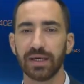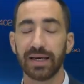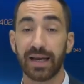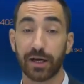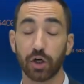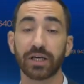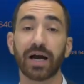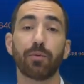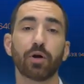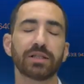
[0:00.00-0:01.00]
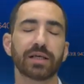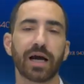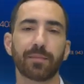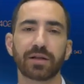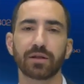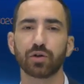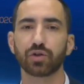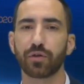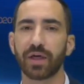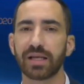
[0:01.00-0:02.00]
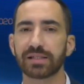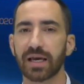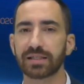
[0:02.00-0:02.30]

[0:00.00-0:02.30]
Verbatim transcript: En crónica política, el Partido Socialista